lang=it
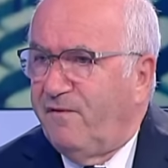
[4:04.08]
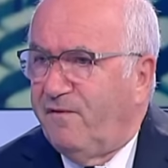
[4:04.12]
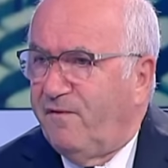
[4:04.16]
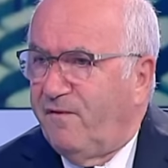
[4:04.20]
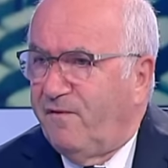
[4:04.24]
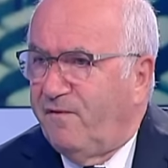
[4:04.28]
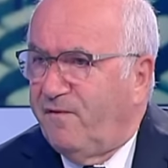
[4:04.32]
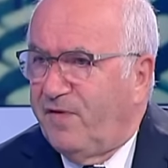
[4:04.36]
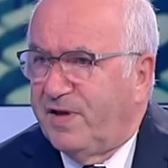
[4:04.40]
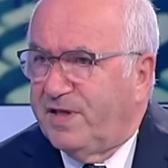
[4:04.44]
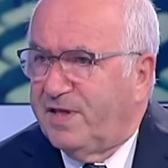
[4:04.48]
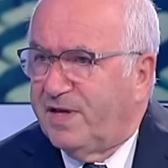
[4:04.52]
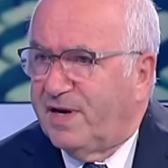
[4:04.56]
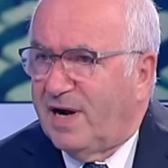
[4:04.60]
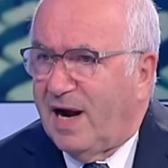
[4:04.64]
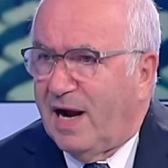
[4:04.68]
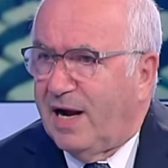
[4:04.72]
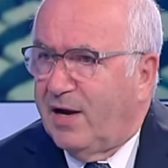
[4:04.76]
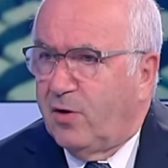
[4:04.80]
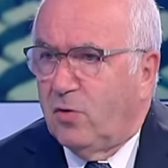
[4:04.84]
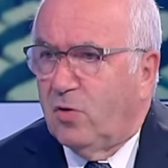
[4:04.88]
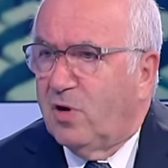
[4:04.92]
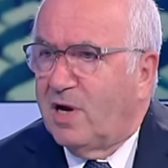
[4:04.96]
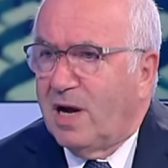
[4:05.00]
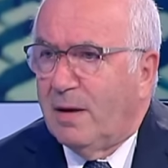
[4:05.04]

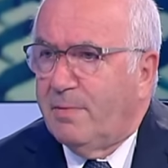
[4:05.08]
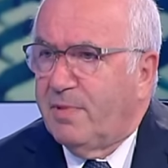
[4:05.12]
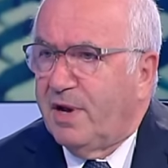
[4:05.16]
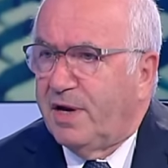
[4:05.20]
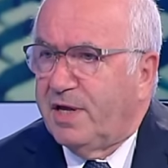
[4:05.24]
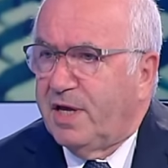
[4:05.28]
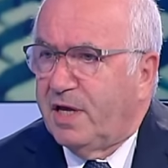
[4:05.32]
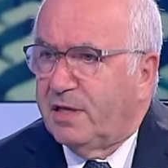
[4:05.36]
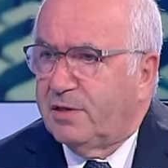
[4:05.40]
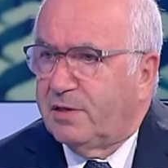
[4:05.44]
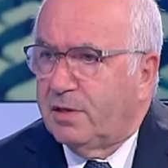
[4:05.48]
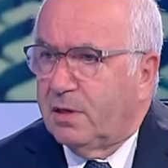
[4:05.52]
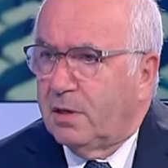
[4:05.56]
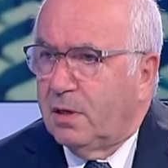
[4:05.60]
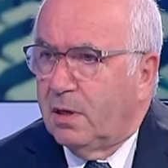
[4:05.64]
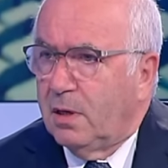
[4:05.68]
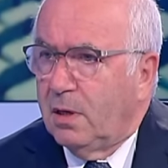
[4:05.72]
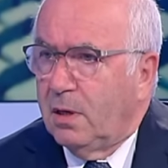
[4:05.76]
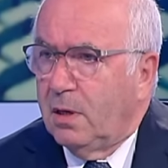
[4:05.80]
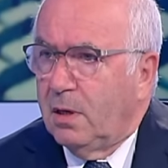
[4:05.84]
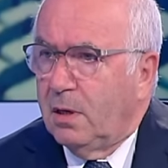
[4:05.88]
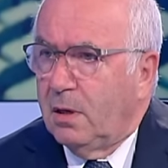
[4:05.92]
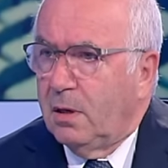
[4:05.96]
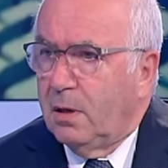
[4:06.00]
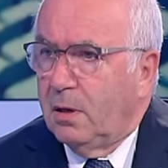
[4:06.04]
federale non cambia
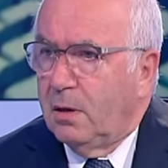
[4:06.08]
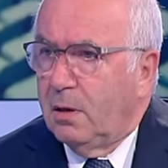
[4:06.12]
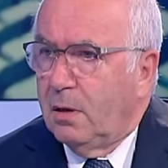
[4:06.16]
niente.